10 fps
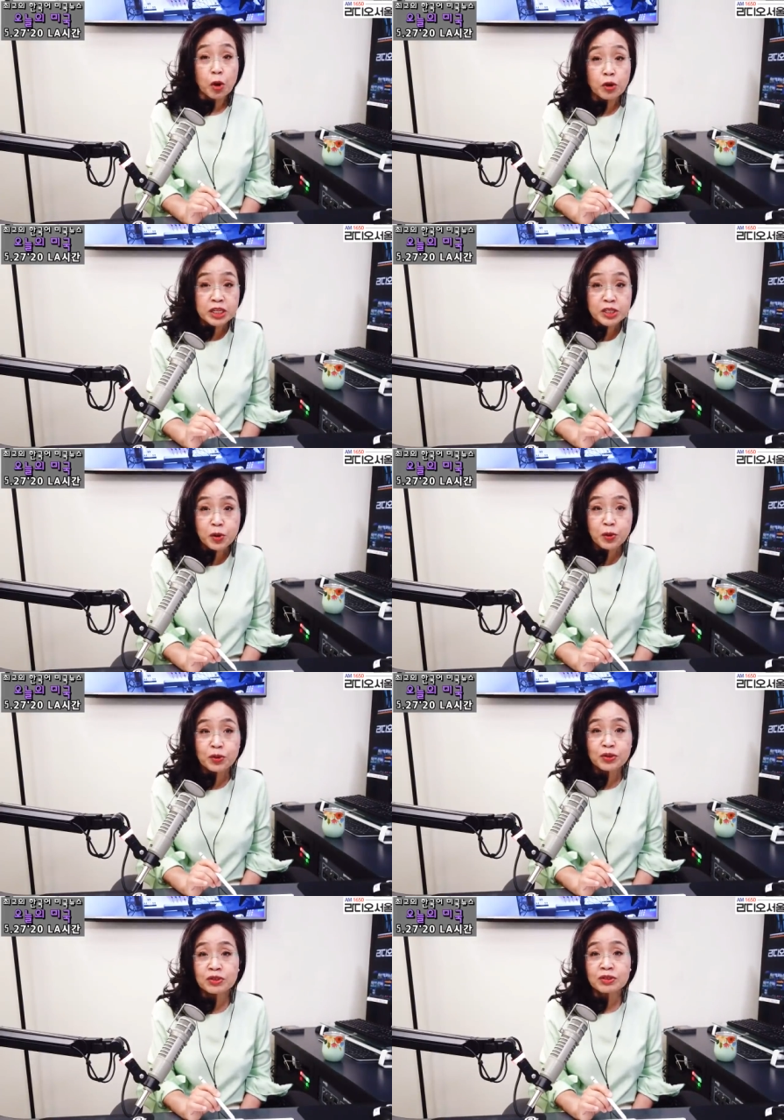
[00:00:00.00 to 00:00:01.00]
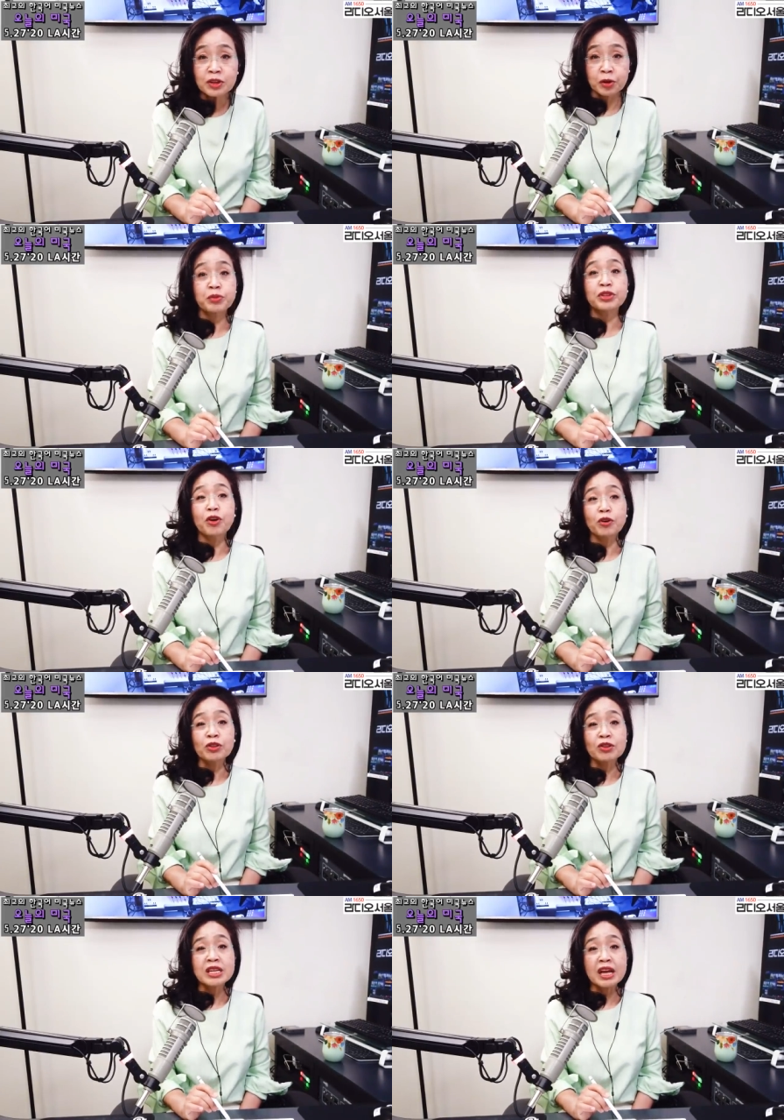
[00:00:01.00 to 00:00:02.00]
정신적으로는 여러분들
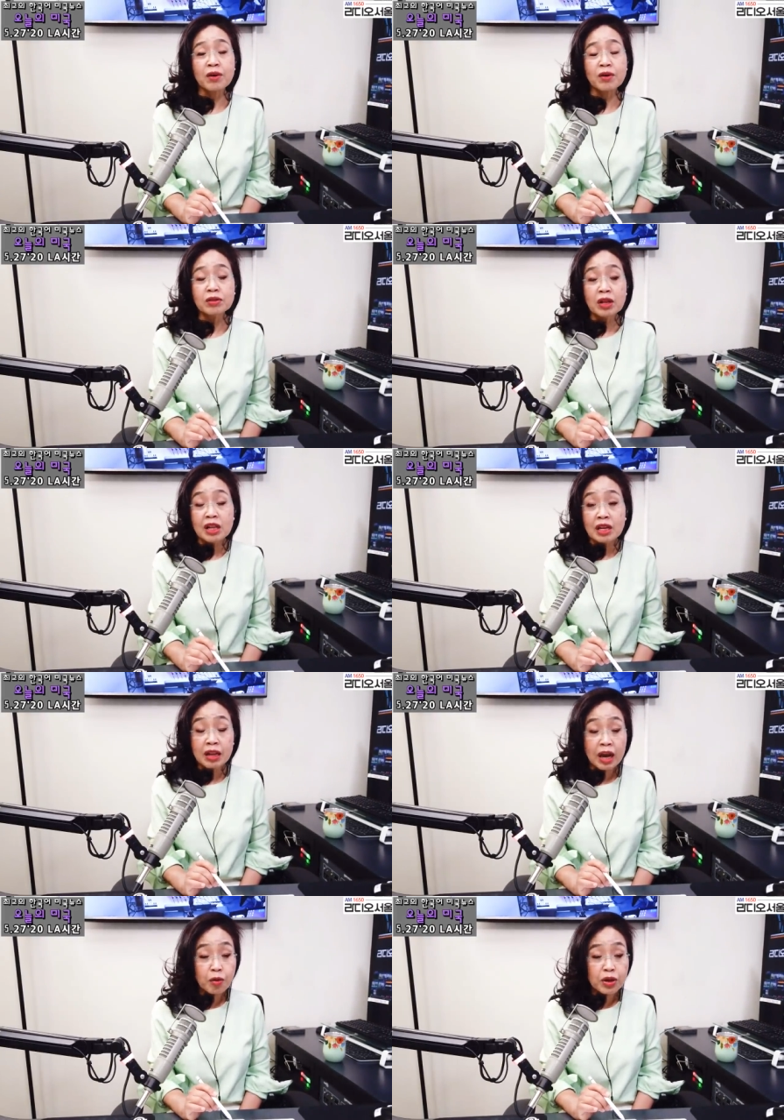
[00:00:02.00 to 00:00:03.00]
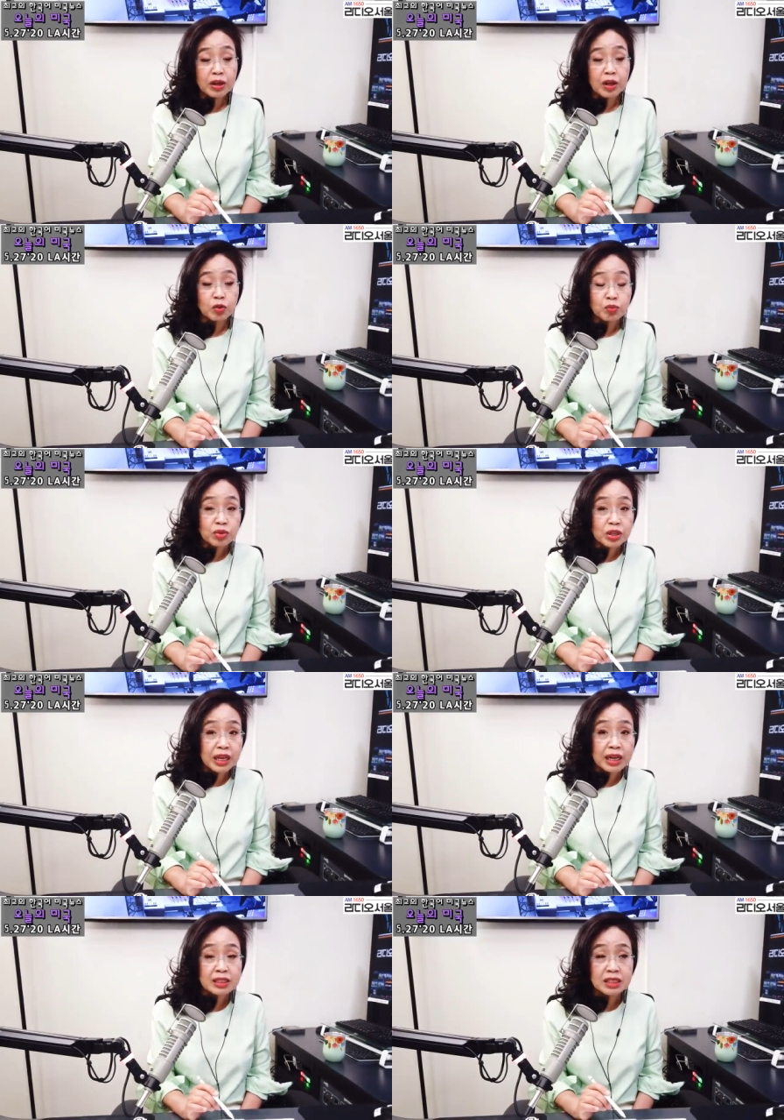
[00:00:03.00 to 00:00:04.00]
어떠세요? 내가 왜 이렇게
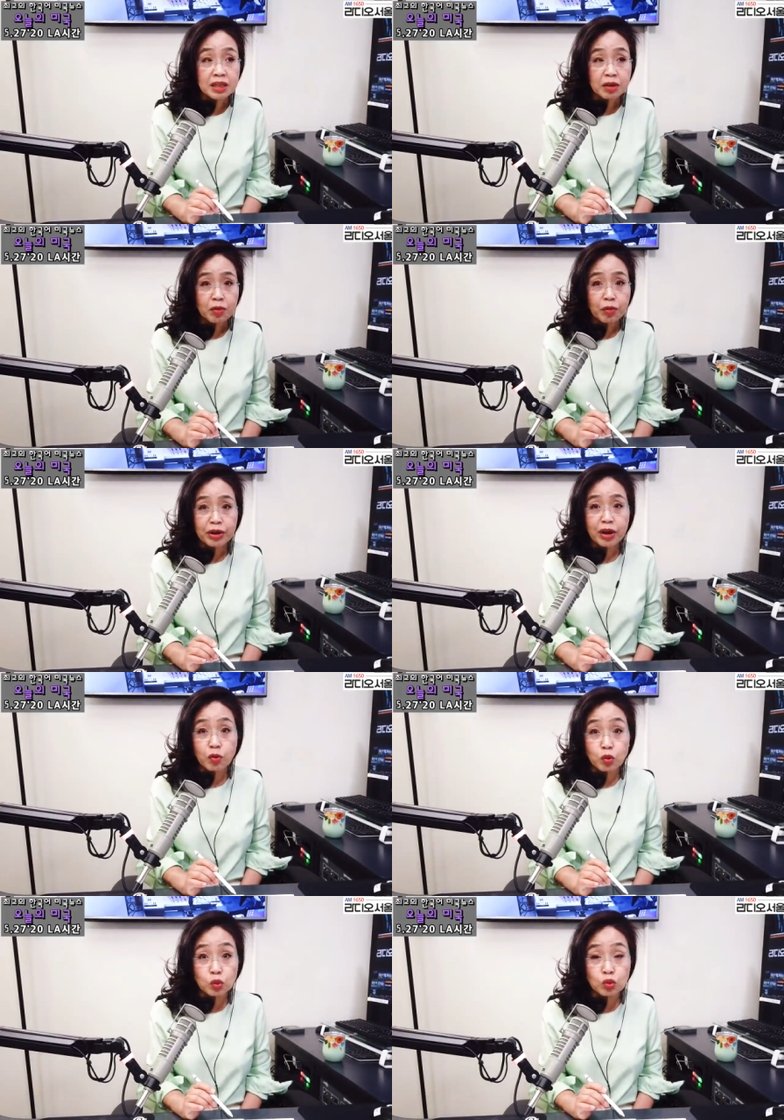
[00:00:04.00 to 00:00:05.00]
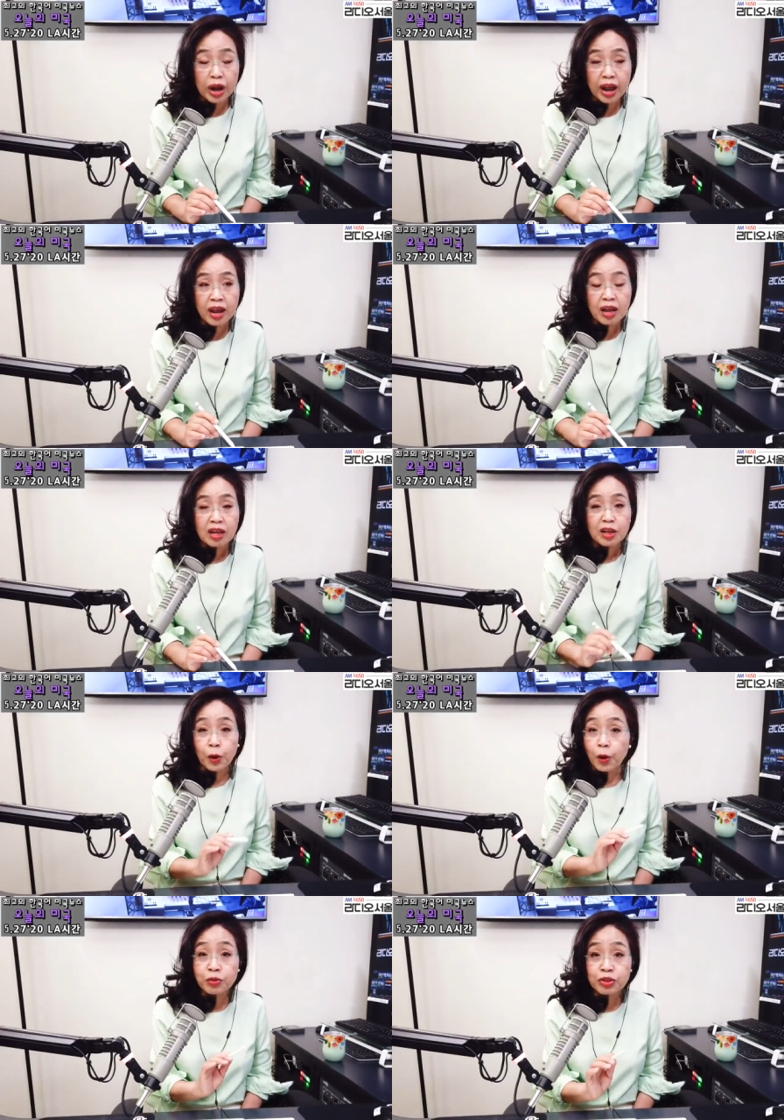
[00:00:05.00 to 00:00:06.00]
눈물이 나지? 왜 이렇게 우울해?
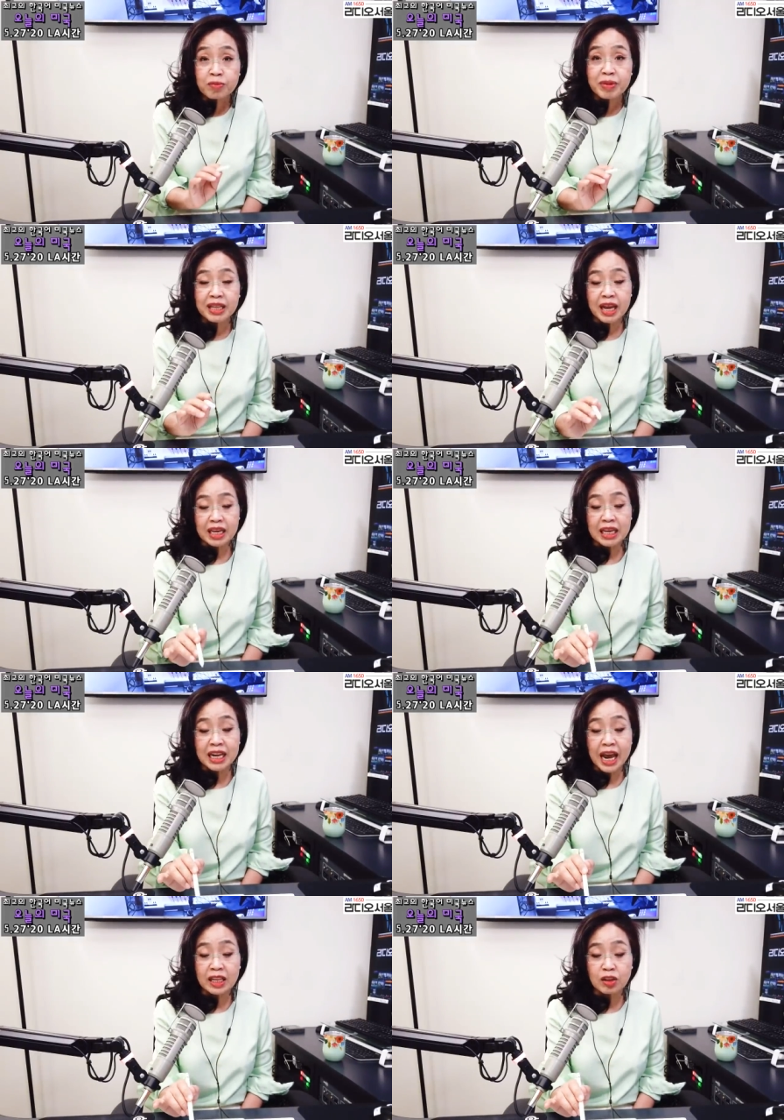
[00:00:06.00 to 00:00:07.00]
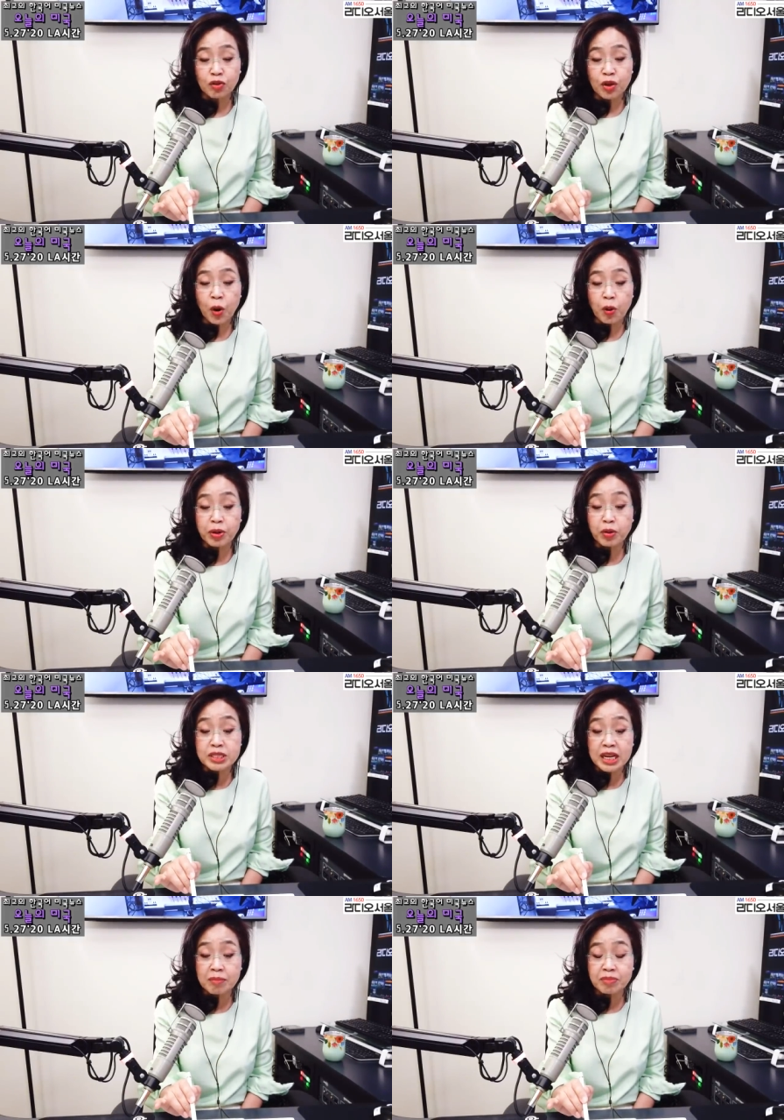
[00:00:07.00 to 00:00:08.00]
여러분들만의 일이 아니고요.
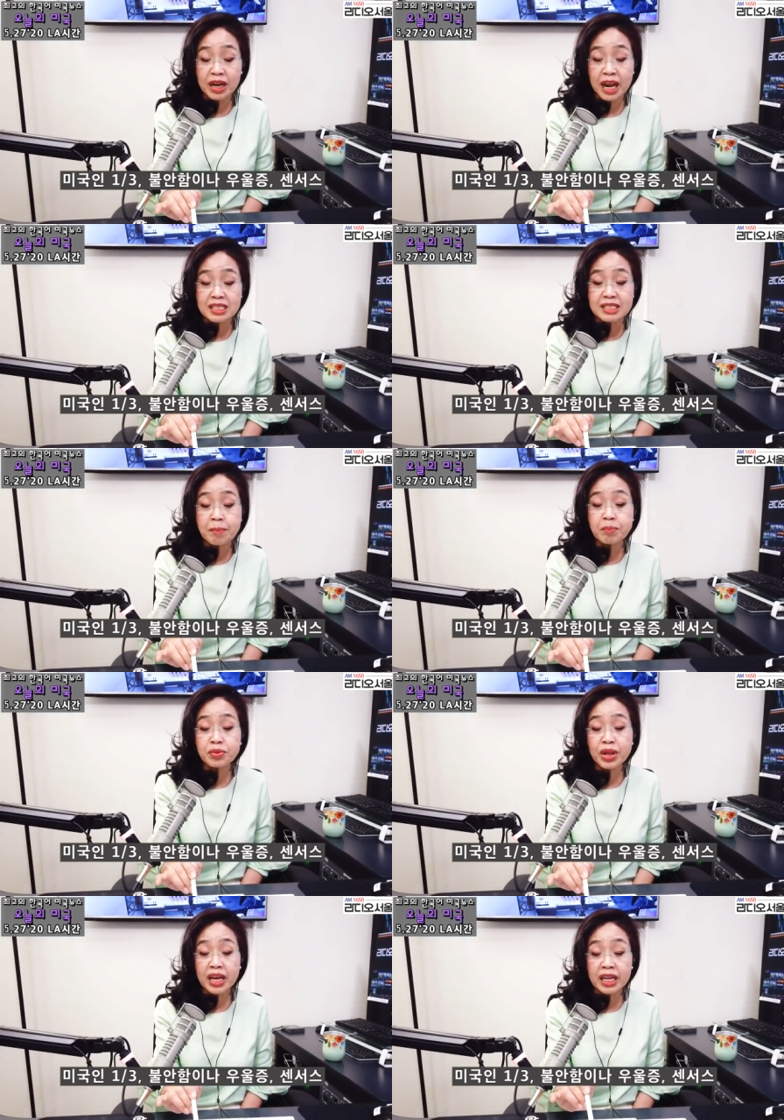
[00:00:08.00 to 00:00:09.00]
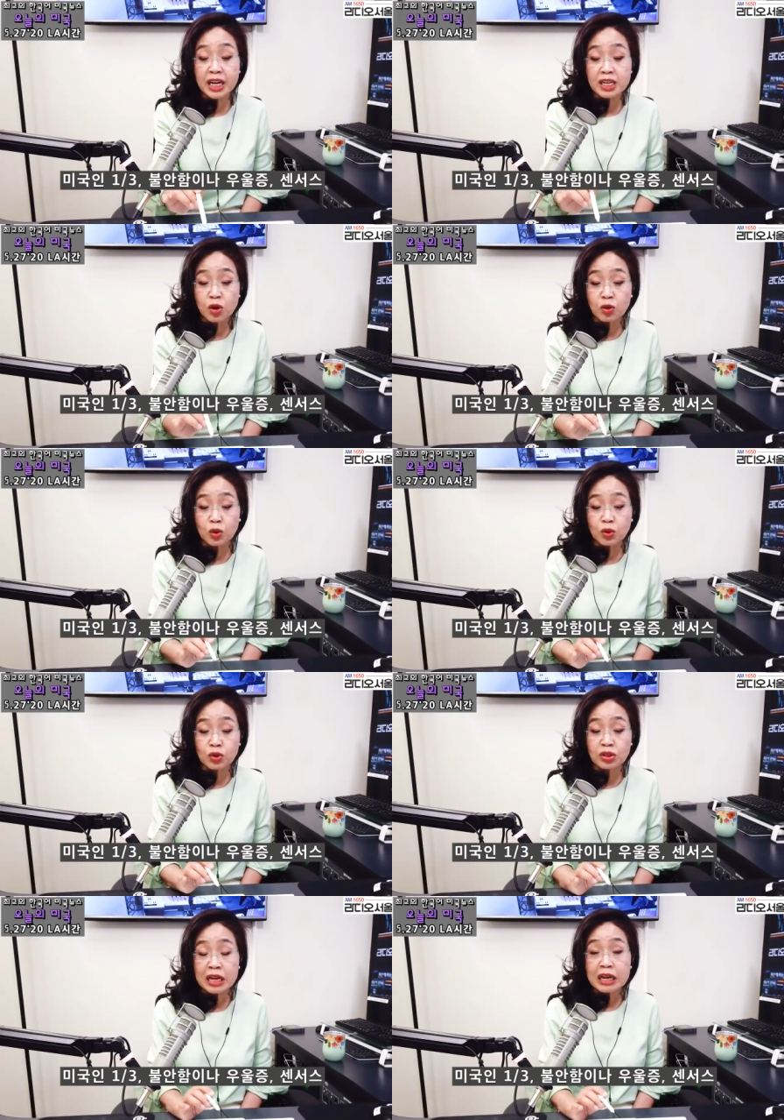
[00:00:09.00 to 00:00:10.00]
미국 사람들의 3분의 1
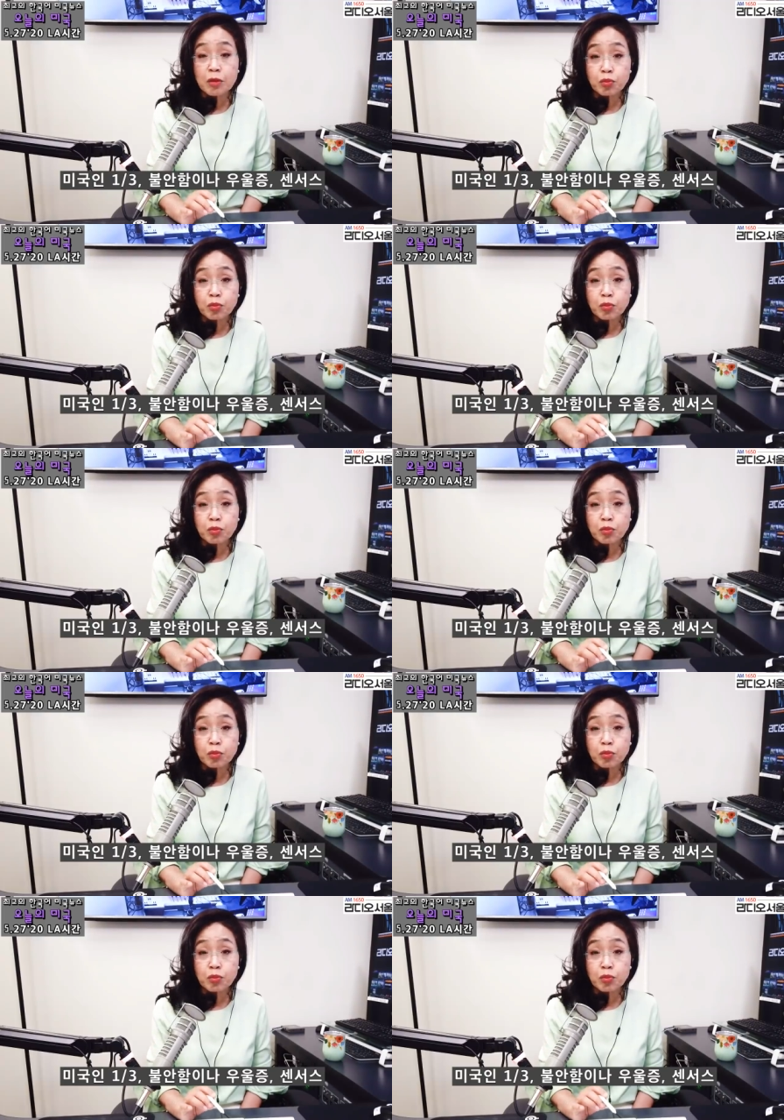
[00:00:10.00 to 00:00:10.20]
정도는